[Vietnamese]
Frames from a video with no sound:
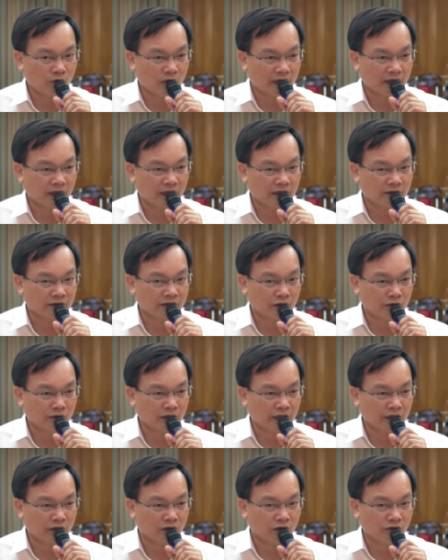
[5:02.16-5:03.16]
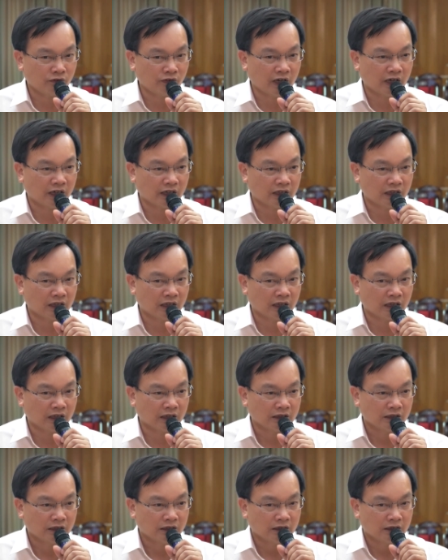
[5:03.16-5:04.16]
cái khoản này sau này có phải
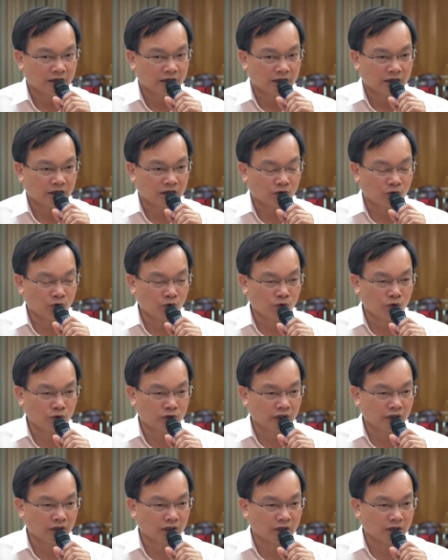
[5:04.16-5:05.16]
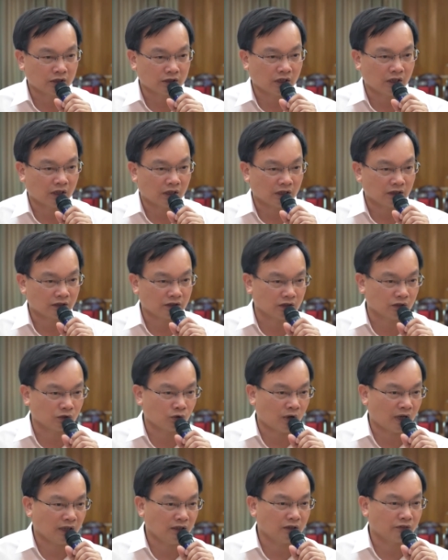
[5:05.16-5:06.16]
là ờ, thu trên cơ sở dự
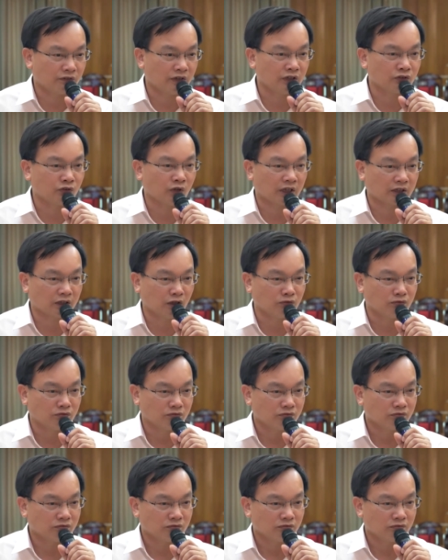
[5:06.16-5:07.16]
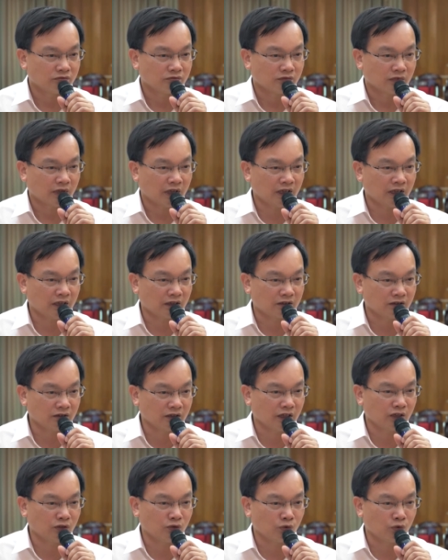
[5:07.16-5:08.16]
toán của phê duyệt không hay là cứ
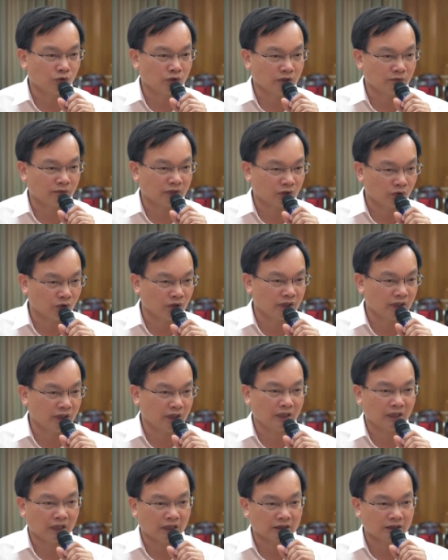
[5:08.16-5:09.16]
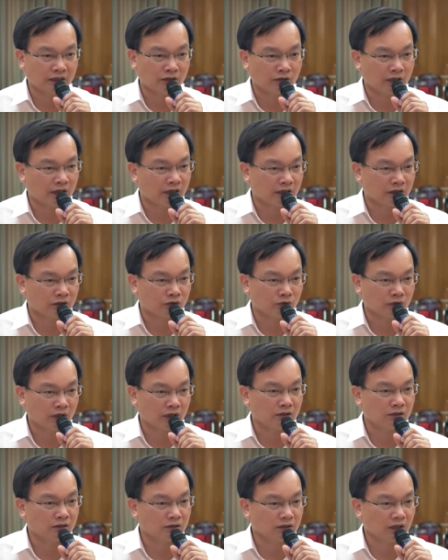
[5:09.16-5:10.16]
thế thu nhưng mà tôi nghĩ rằng sau này chúng
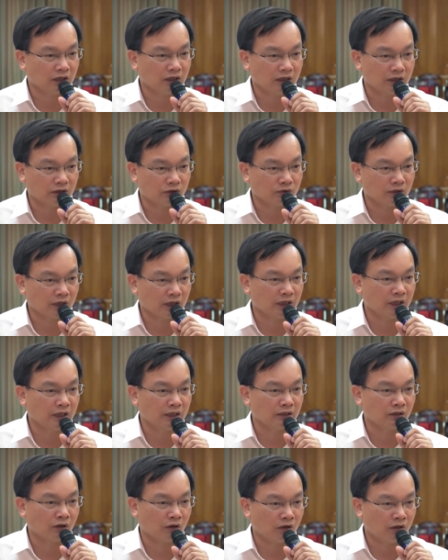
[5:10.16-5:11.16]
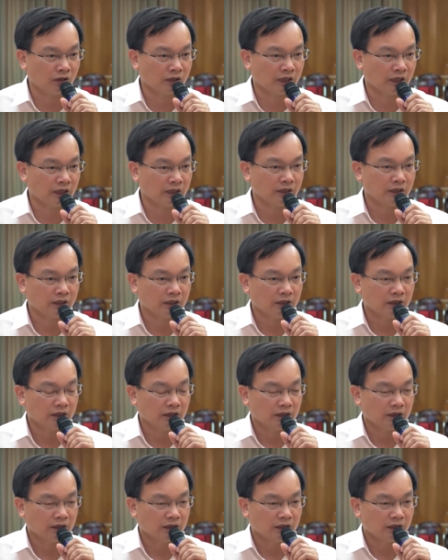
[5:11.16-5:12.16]
ta hướng dẫn để chúng ta nên có cái
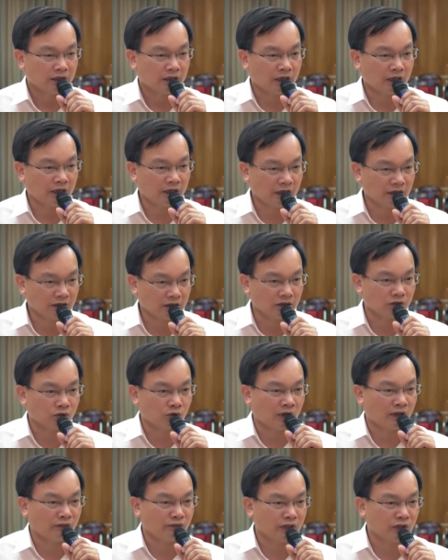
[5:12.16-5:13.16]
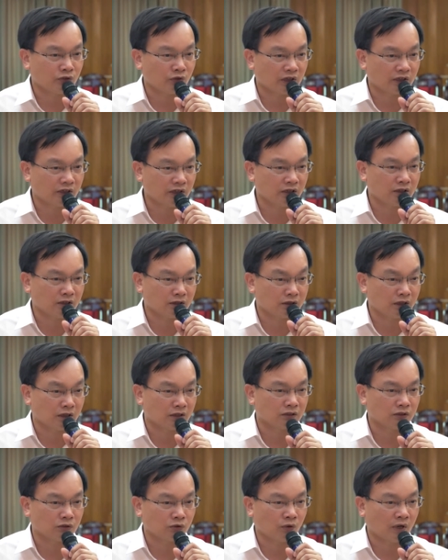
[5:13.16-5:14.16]
cái cái dự toán phê duyệt trên cơ
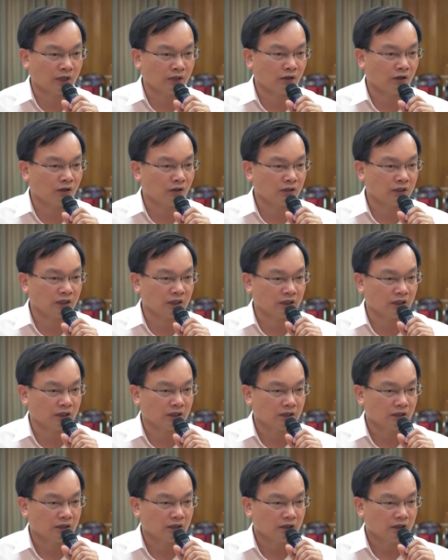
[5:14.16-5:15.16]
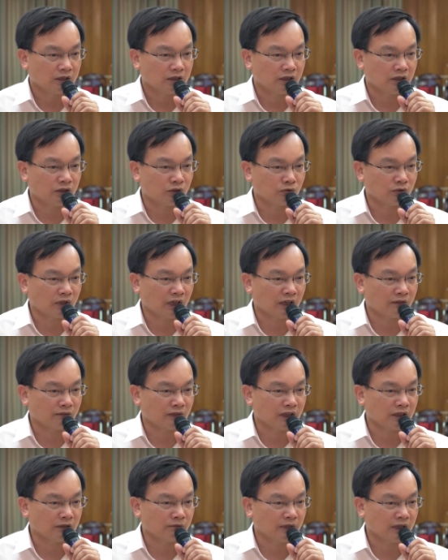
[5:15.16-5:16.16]
sở dự toán đó thì thì chúng
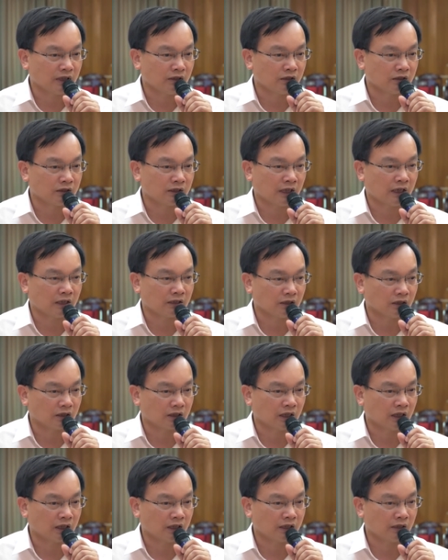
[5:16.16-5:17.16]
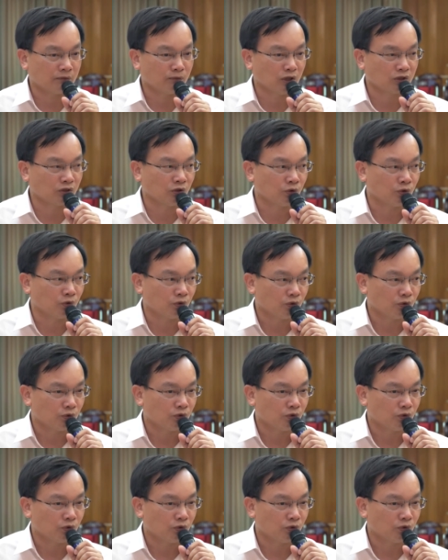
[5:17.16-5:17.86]
ta mới mới đưa ra được cái cái mức thu